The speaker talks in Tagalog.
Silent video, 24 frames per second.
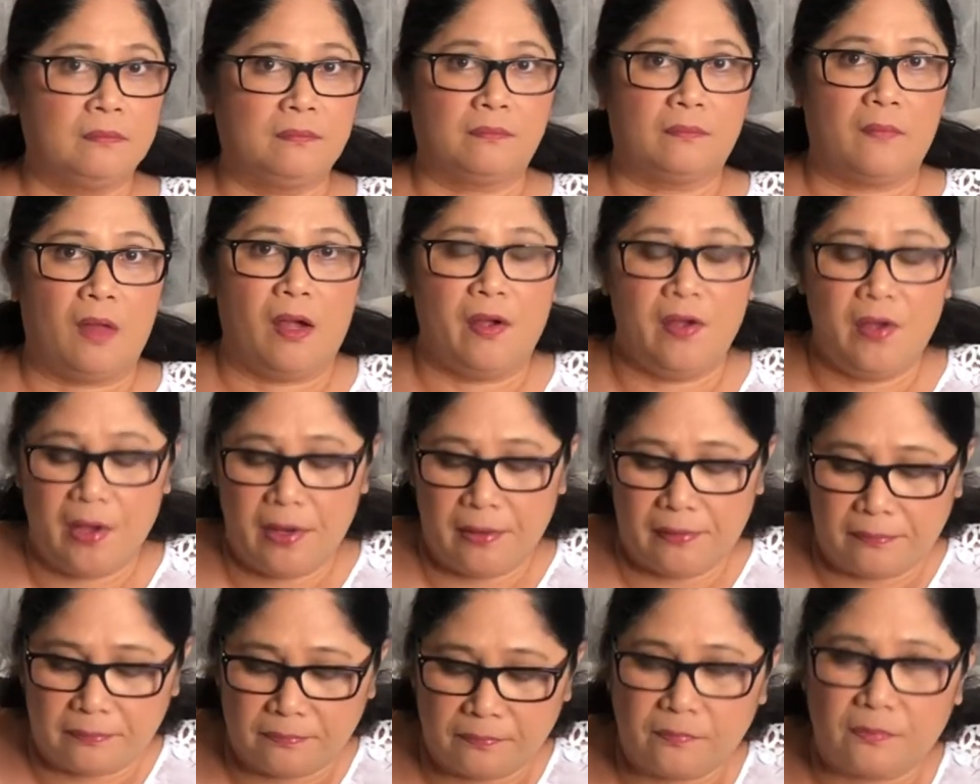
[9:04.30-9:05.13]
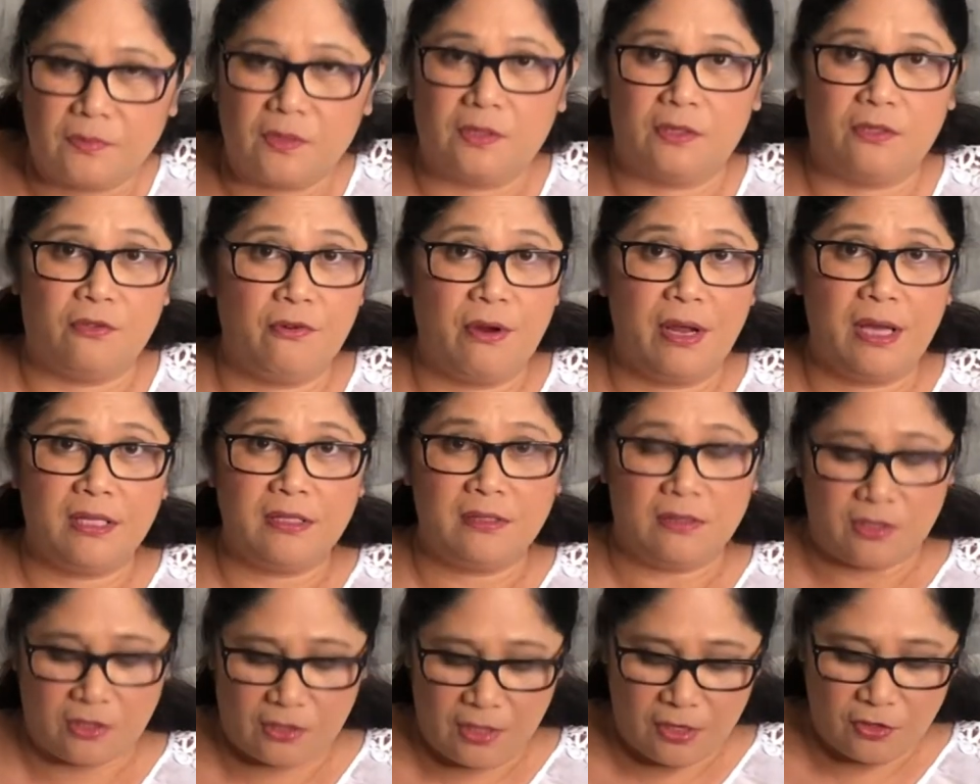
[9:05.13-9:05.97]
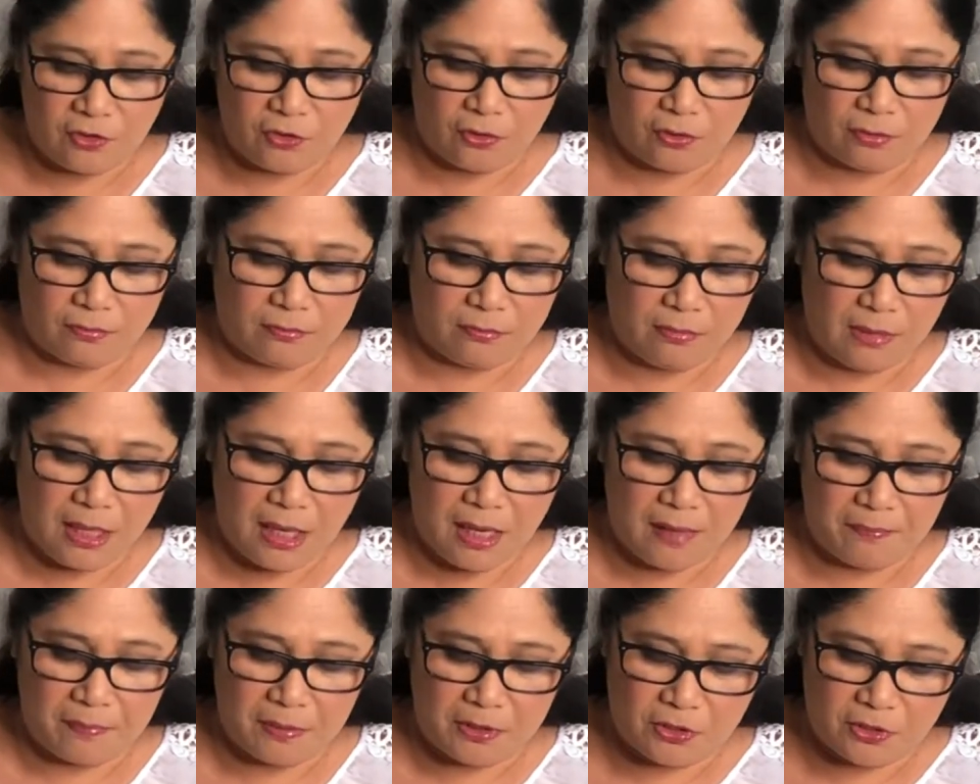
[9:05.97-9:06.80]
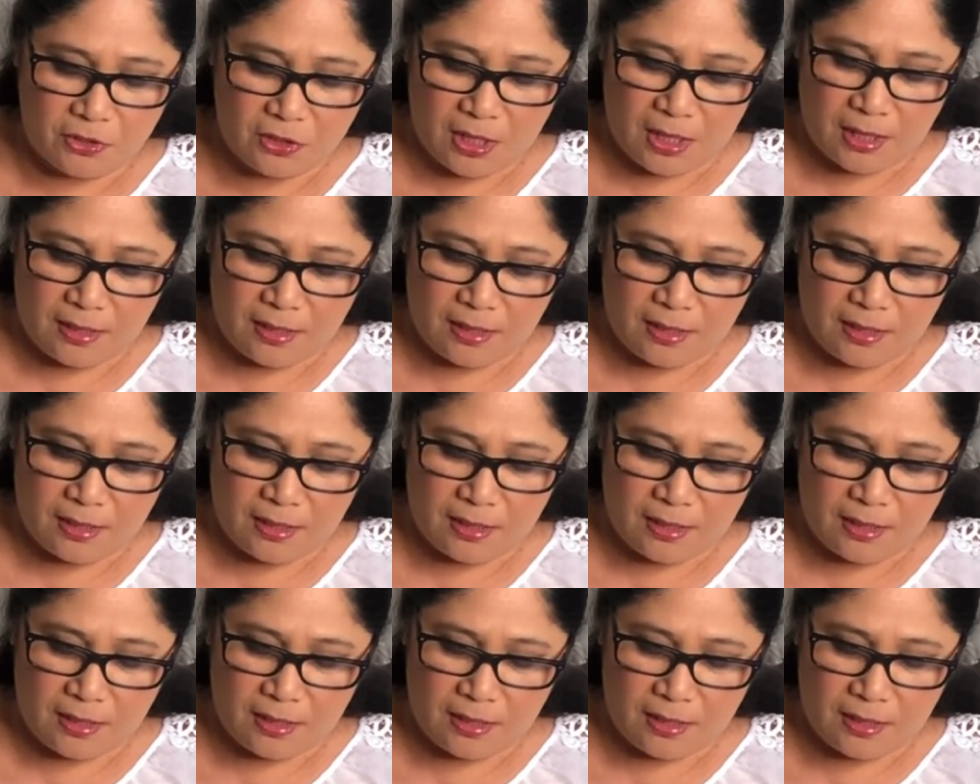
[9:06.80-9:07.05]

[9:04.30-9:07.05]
Ayan, train station. Malapit siya.